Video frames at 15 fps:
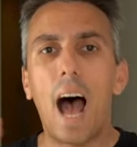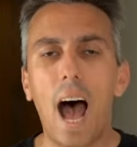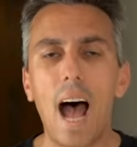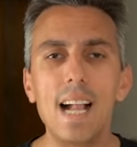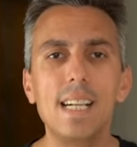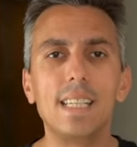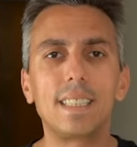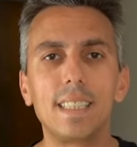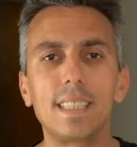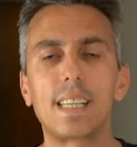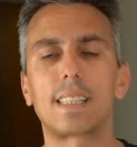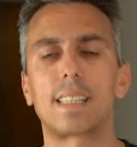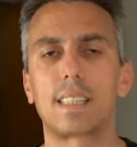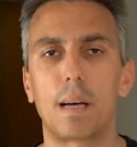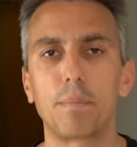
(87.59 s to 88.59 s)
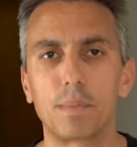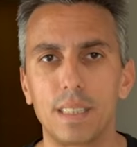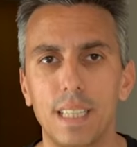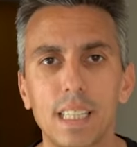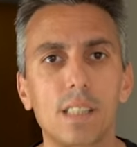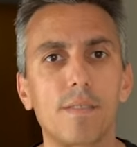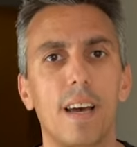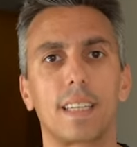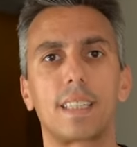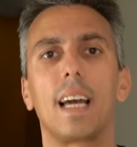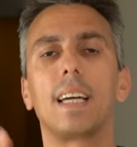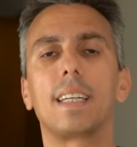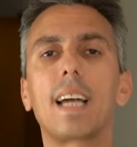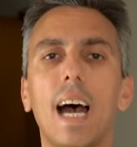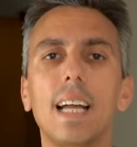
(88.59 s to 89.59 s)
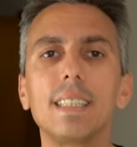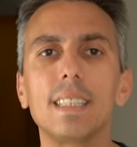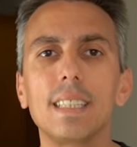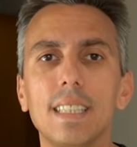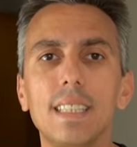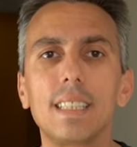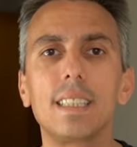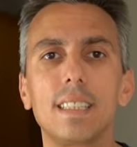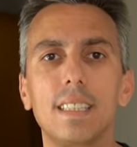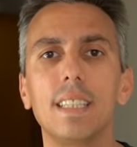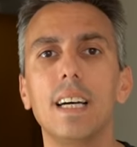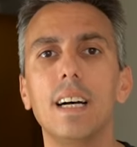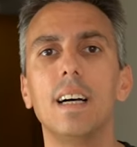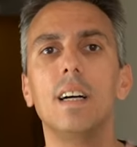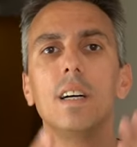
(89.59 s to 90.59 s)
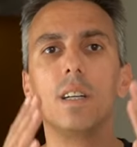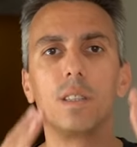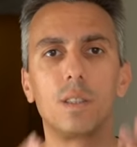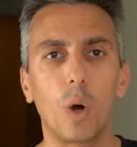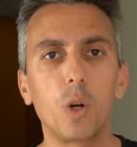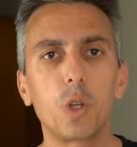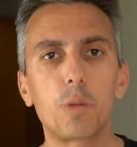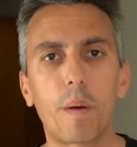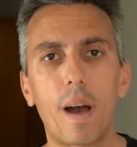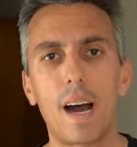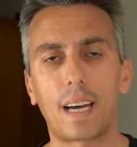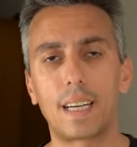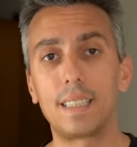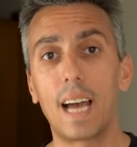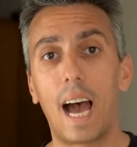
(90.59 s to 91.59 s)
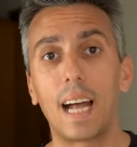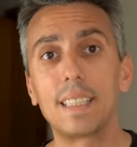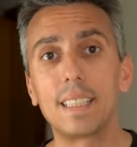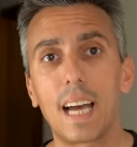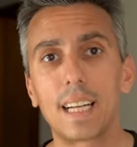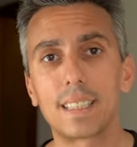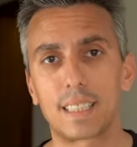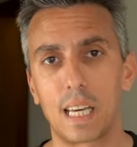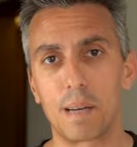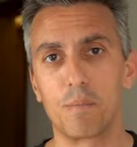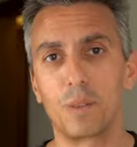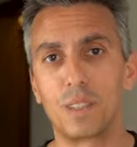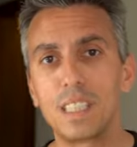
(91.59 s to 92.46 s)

All dieses gesamte Netzwerk kann ich dir deutschsprachig an die Hand geben.